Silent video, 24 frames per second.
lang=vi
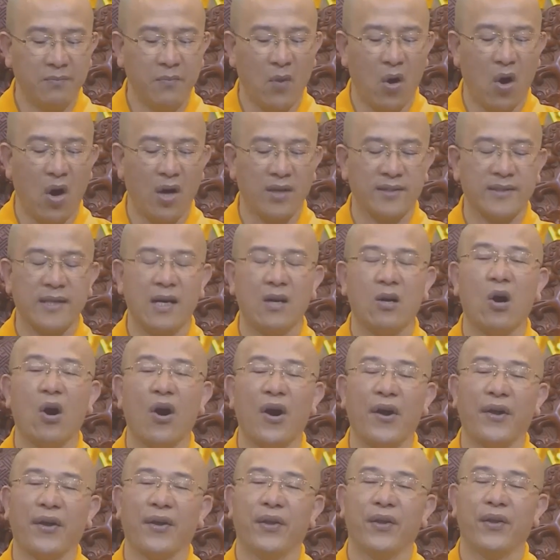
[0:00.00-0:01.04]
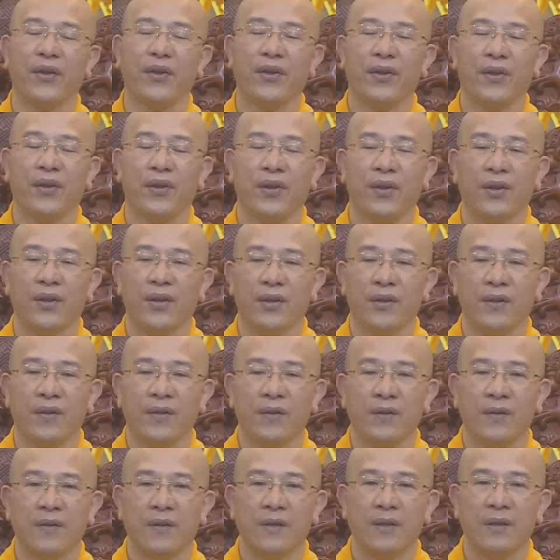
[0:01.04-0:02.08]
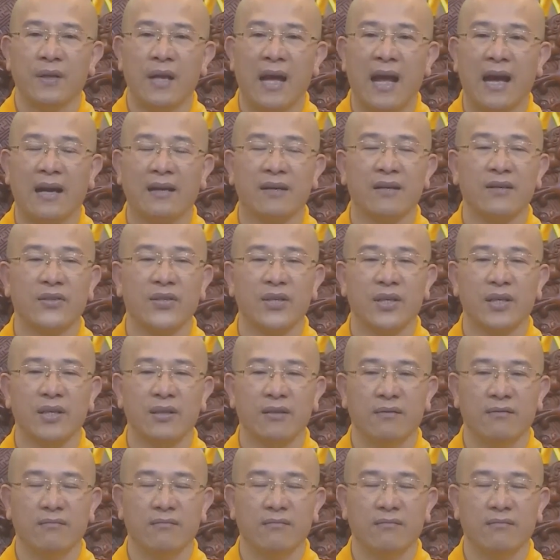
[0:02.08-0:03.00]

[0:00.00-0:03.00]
bỏ ra khỏi hàng cư sĩ,